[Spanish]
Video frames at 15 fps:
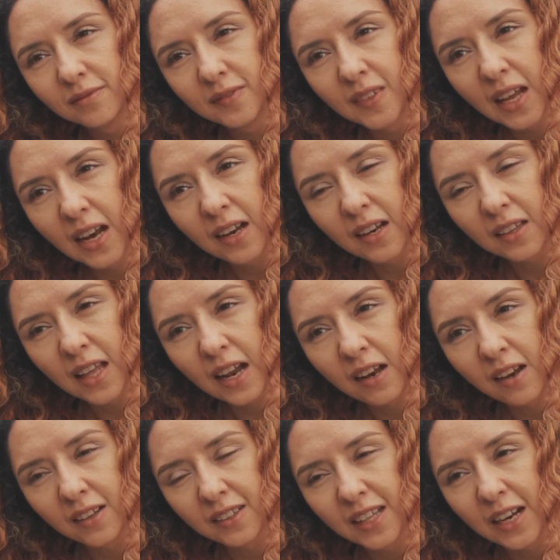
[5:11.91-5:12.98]
del,
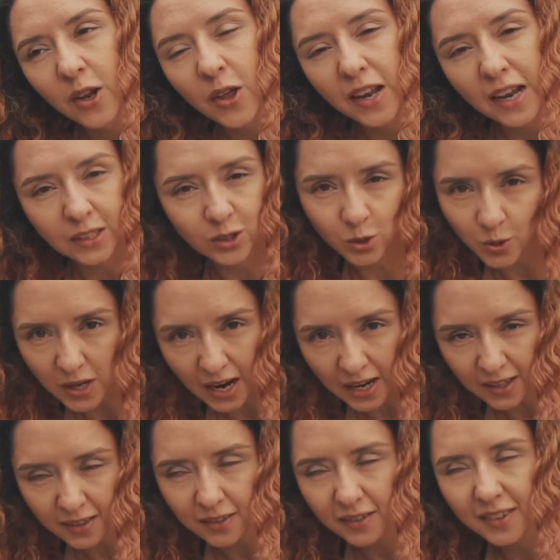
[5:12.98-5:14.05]
de lo del
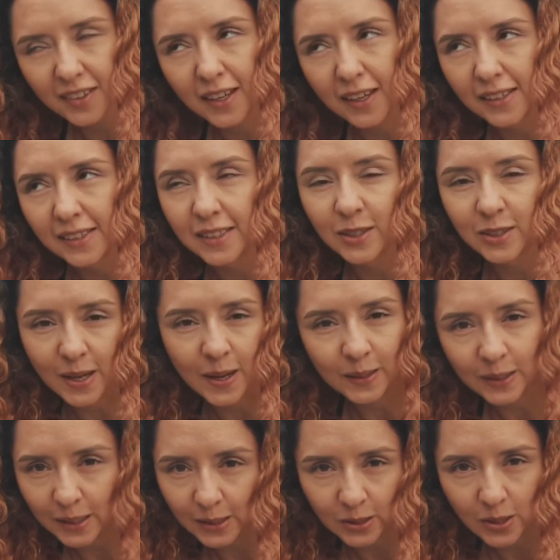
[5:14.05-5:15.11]
azúcar, que si no saben
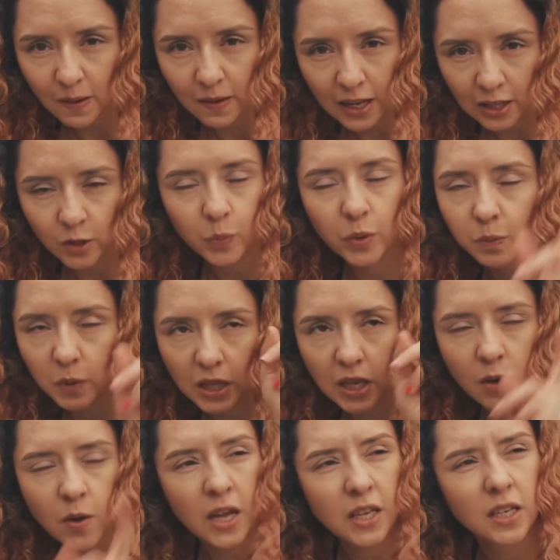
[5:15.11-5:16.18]
de qué estoy hablando, pues
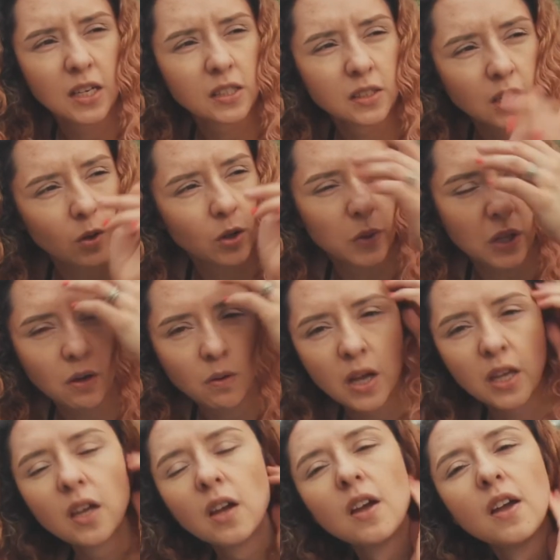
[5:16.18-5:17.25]
video ahí, les dejo el video
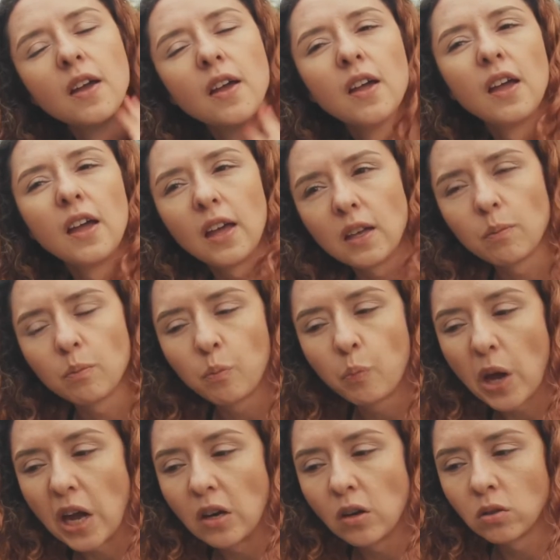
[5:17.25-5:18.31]
ahí.
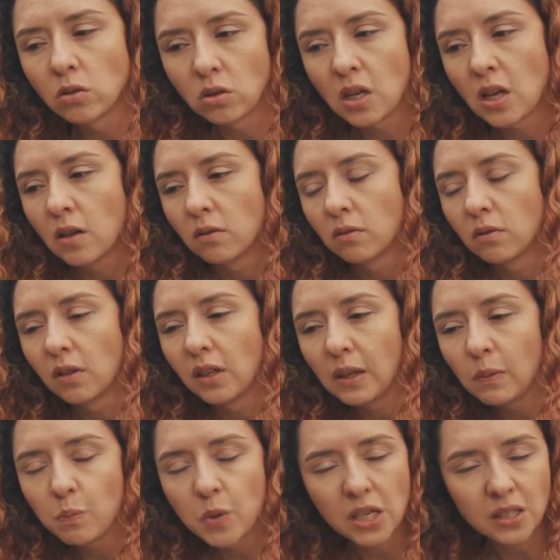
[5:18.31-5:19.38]
Pero sí,
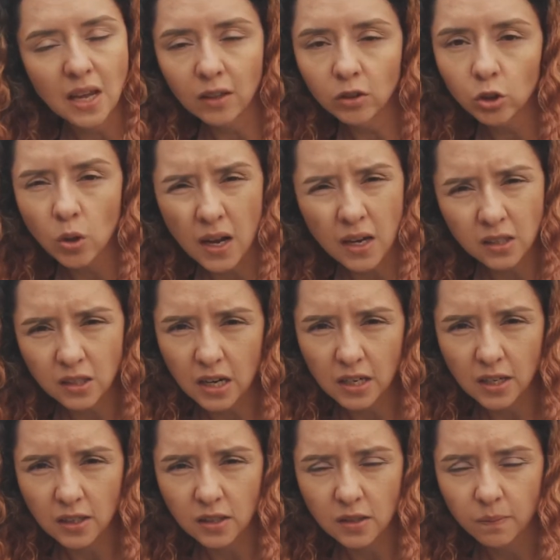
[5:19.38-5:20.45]
limpieza en todas las
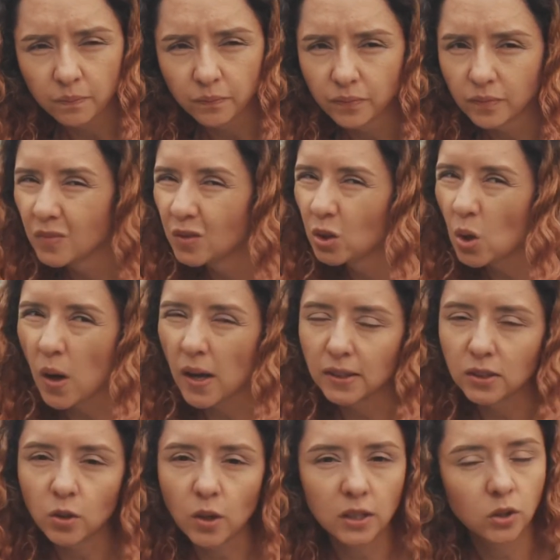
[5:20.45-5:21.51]
áreas, en
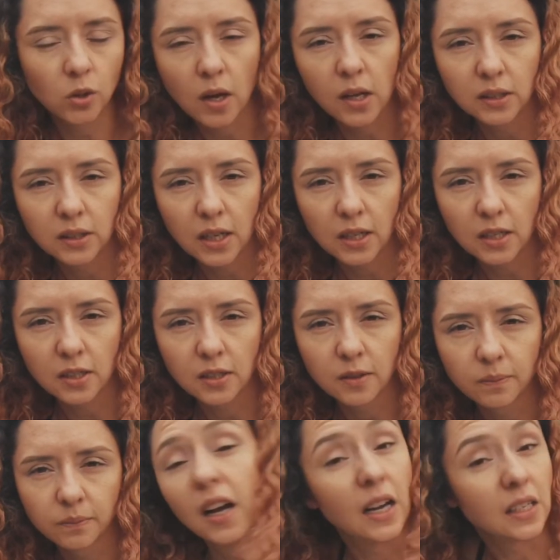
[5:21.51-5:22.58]
todas, todas, todas las áreas.
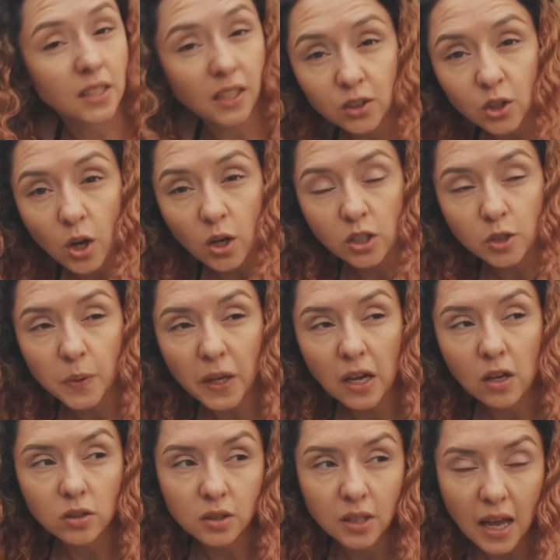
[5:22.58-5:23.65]
Casi que todos los
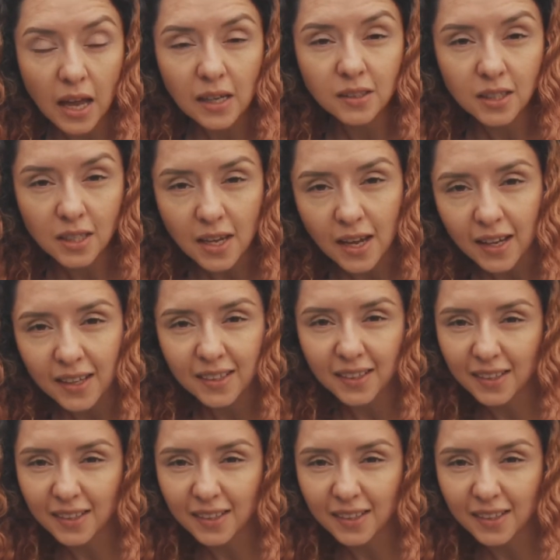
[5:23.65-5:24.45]
videos que les dije